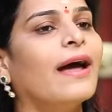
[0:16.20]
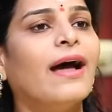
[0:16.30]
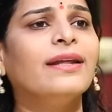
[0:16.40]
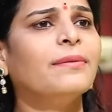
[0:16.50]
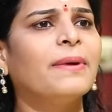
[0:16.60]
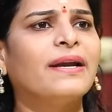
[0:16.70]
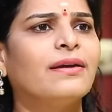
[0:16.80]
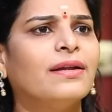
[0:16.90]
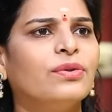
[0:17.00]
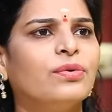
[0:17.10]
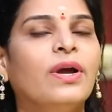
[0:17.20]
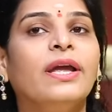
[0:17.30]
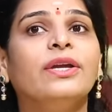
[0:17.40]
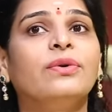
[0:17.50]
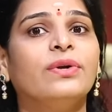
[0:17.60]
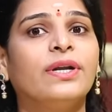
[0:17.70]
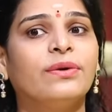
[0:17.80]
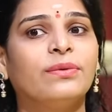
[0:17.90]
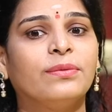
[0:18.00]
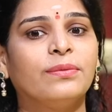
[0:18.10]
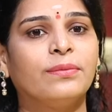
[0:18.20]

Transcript: నానేం పెట్టలేదు యూనో నేను